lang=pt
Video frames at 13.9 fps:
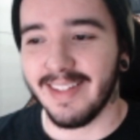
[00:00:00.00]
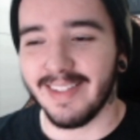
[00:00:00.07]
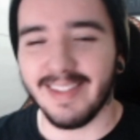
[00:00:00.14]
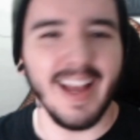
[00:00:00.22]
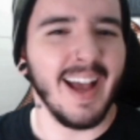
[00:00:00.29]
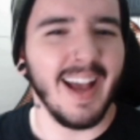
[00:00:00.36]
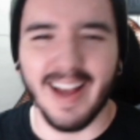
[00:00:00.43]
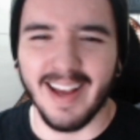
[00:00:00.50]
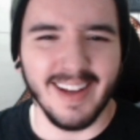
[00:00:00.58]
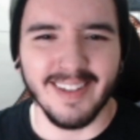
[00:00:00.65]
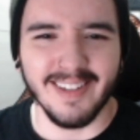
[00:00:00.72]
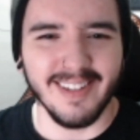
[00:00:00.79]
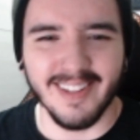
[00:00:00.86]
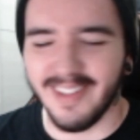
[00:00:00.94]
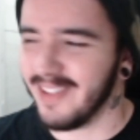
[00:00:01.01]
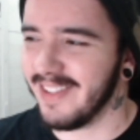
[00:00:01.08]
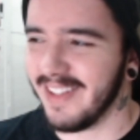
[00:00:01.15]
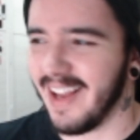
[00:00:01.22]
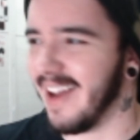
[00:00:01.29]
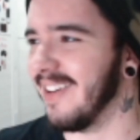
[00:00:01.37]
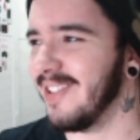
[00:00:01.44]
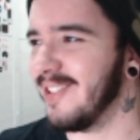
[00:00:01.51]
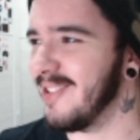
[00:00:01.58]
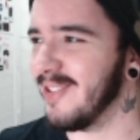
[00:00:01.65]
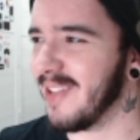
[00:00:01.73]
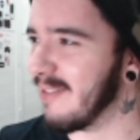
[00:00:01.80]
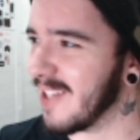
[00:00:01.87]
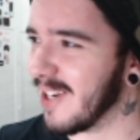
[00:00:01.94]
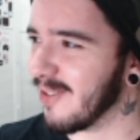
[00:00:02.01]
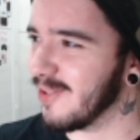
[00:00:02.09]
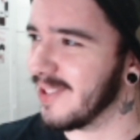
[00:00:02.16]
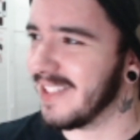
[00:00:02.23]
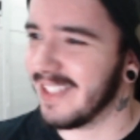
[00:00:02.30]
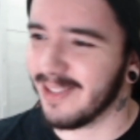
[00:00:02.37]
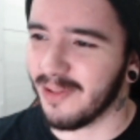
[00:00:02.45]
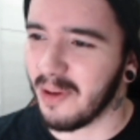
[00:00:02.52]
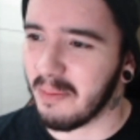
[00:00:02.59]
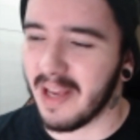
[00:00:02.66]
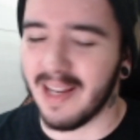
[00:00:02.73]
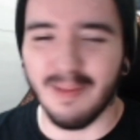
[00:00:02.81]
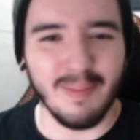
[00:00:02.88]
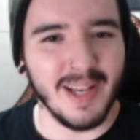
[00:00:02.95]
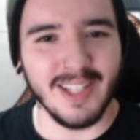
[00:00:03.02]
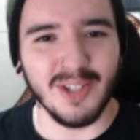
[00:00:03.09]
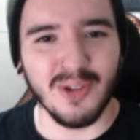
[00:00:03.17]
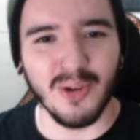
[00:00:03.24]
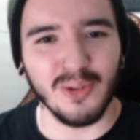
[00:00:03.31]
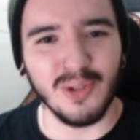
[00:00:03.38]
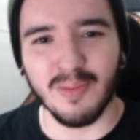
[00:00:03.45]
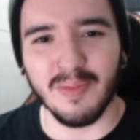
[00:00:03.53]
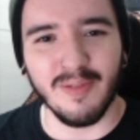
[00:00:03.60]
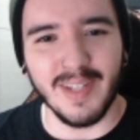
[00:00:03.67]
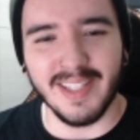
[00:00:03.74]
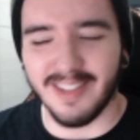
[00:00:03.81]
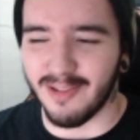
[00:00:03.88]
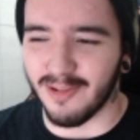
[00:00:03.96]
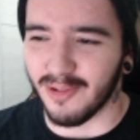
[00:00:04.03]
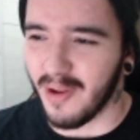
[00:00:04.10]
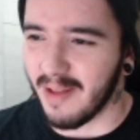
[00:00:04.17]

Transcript: Não, eh, não, isso não deve ter acontecido com o MLB The Show 2021, não é